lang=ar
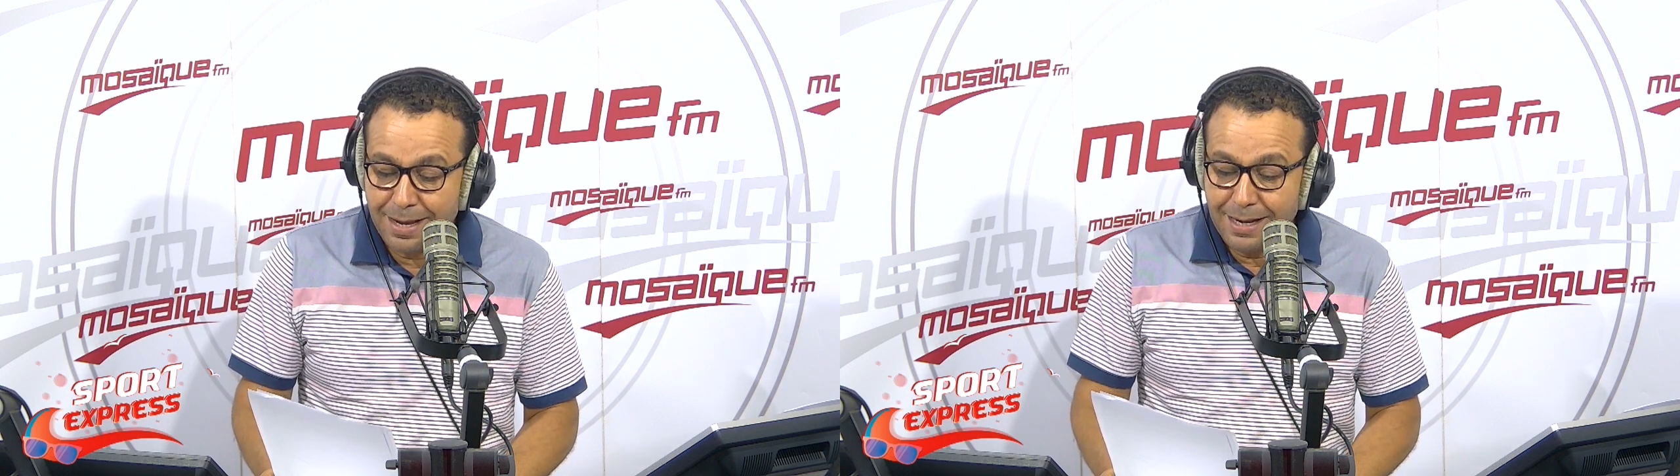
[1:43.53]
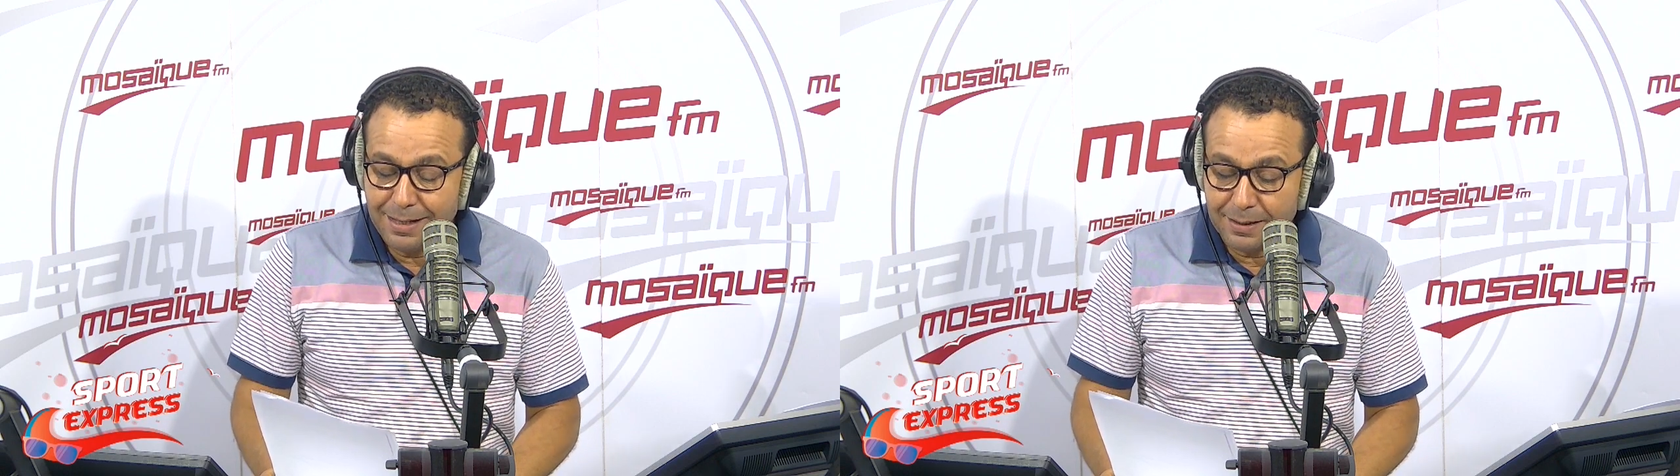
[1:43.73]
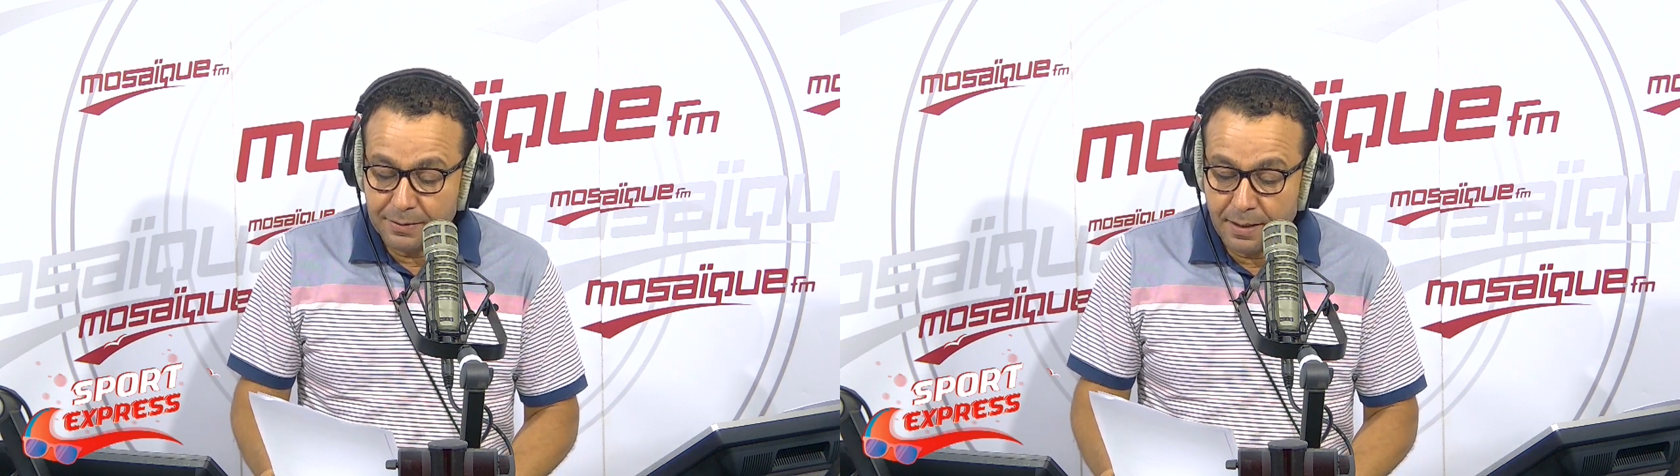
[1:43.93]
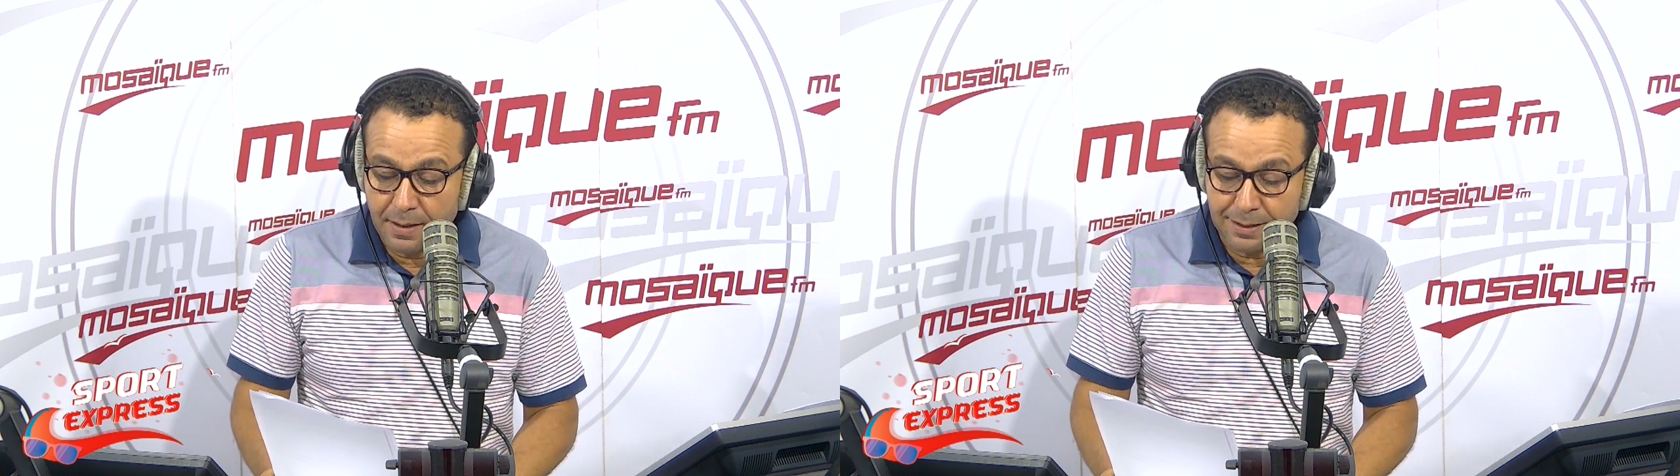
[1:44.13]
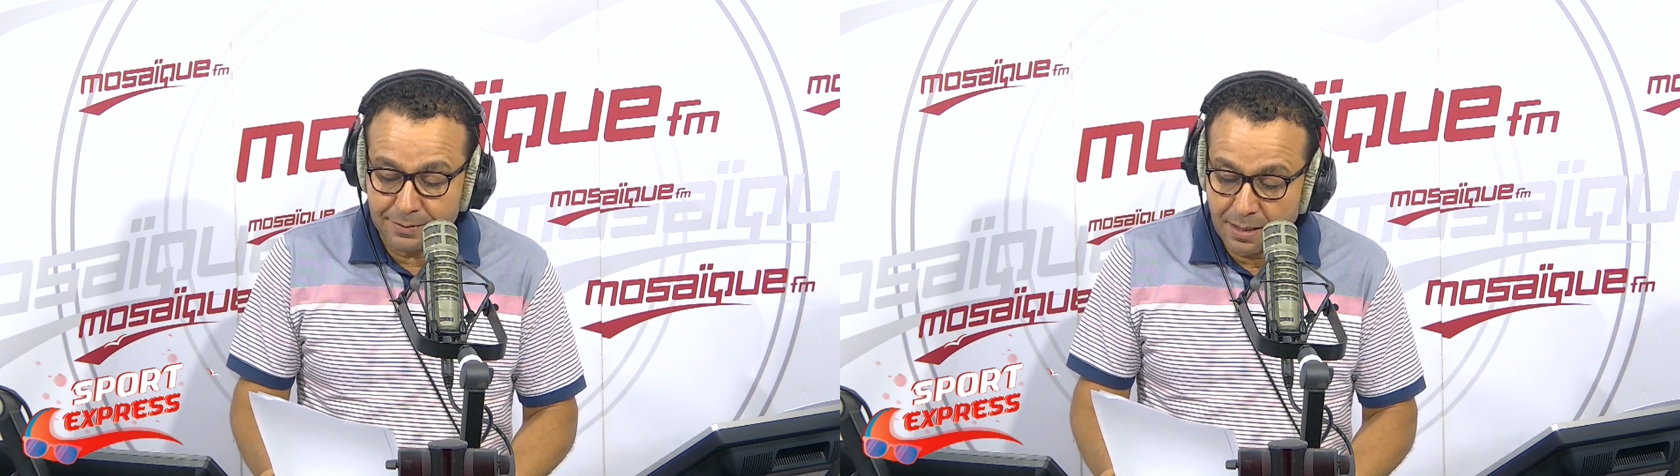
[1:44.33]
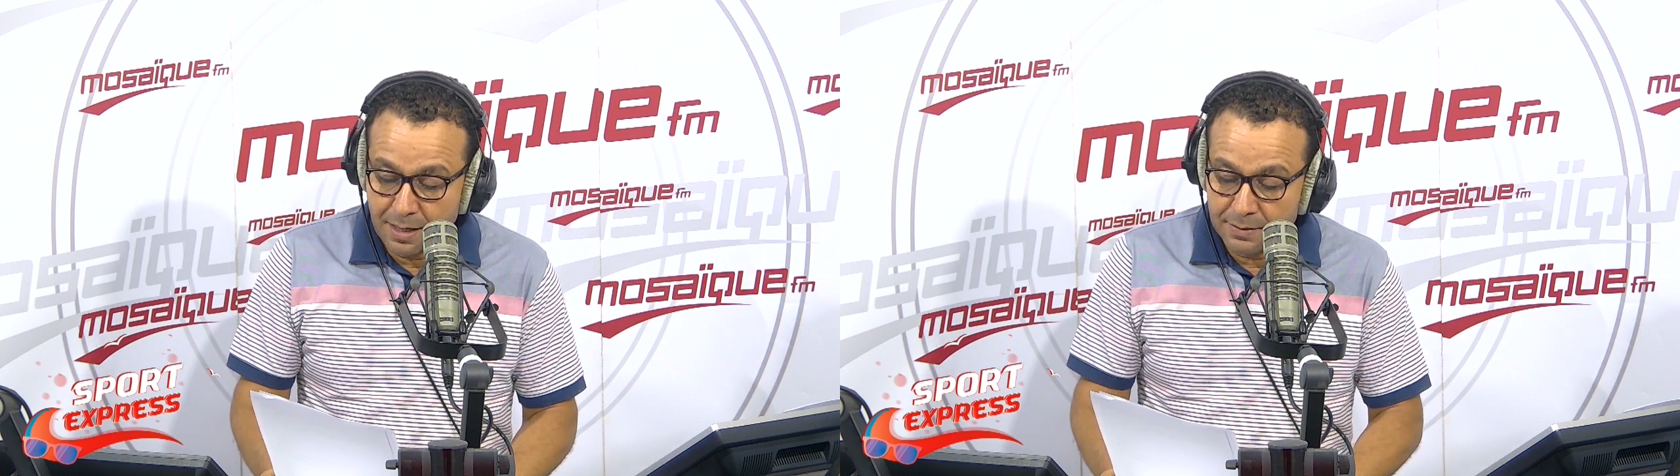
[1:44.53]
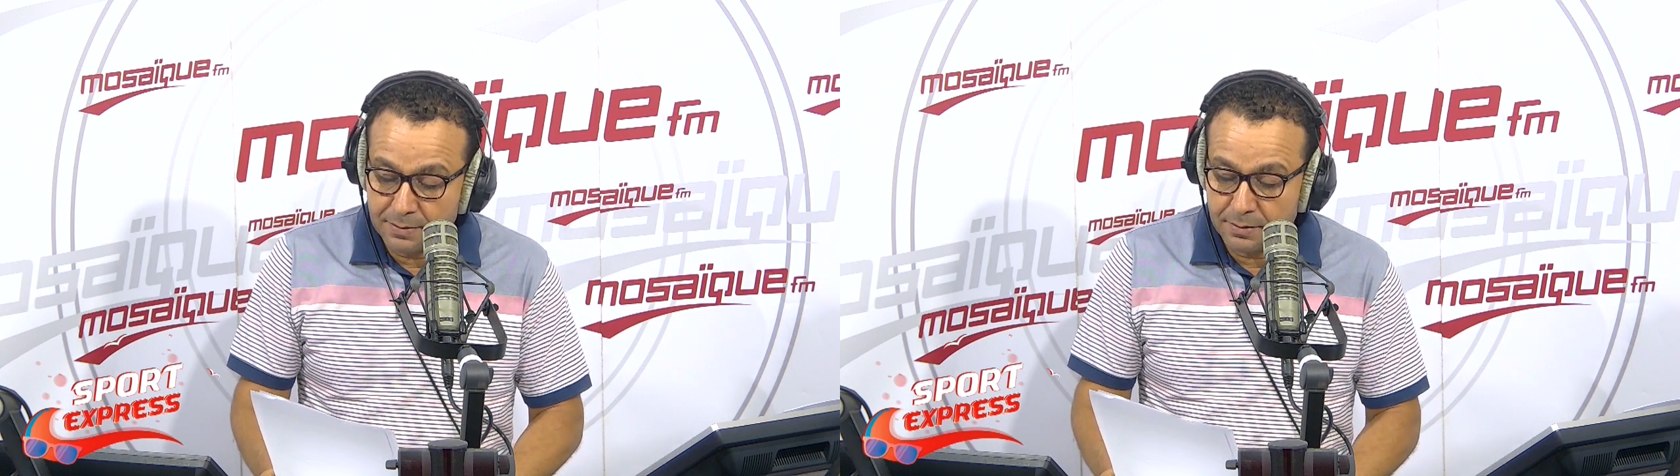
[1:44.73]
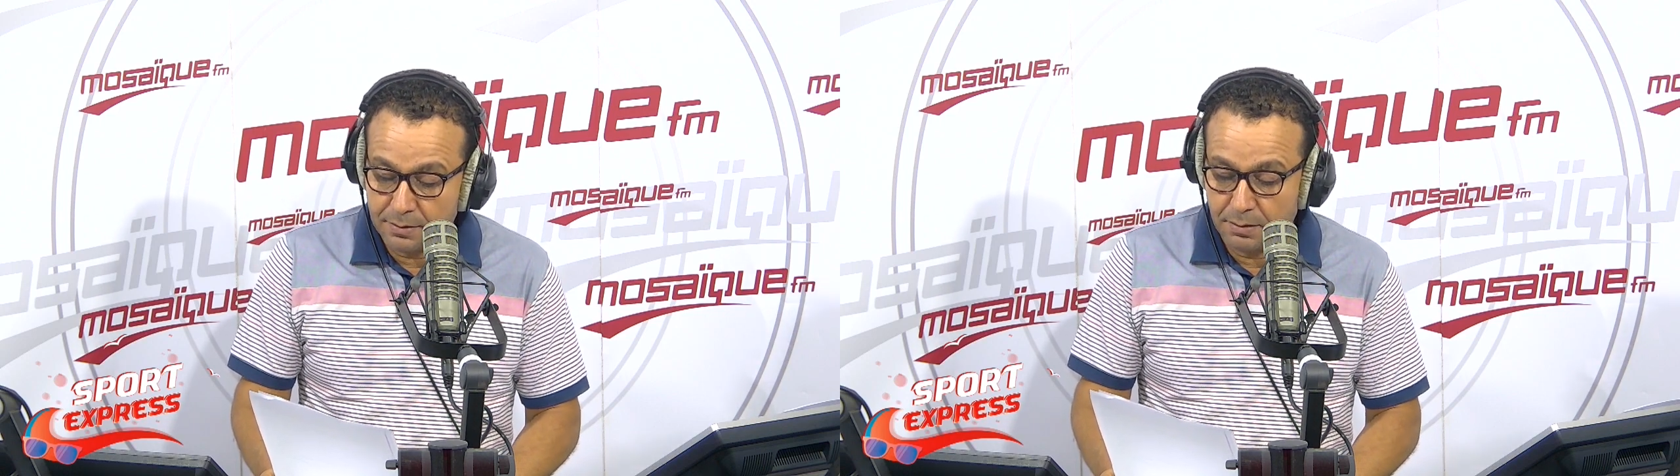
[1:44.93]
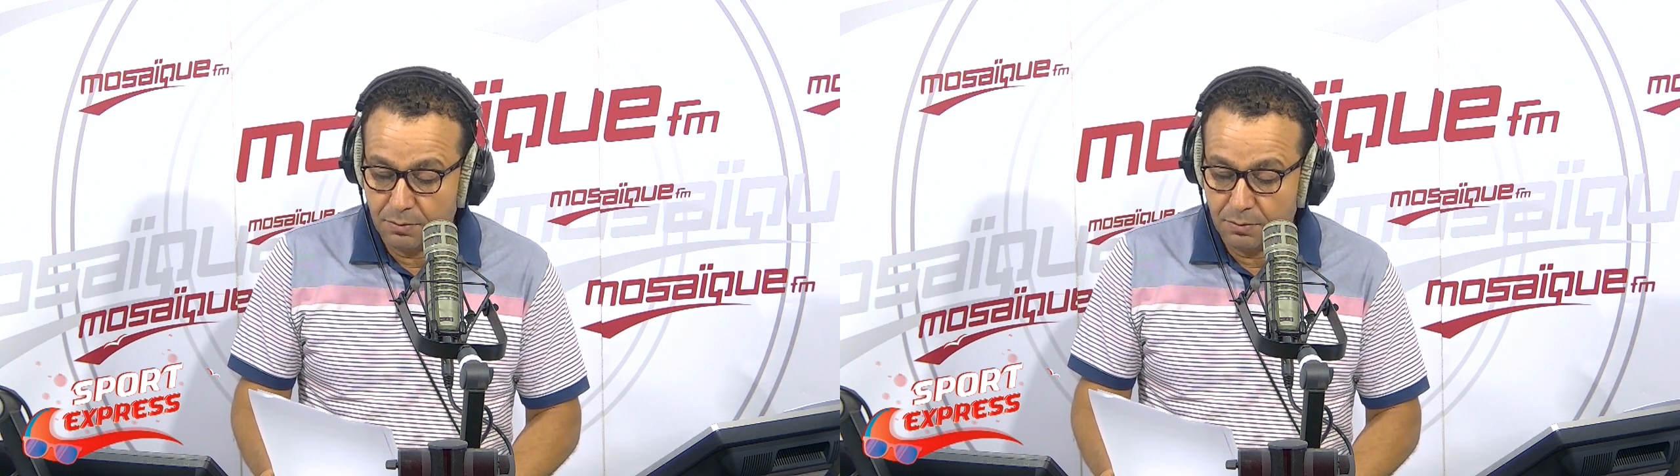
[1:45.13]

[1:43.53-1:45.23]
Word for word: لدى التاس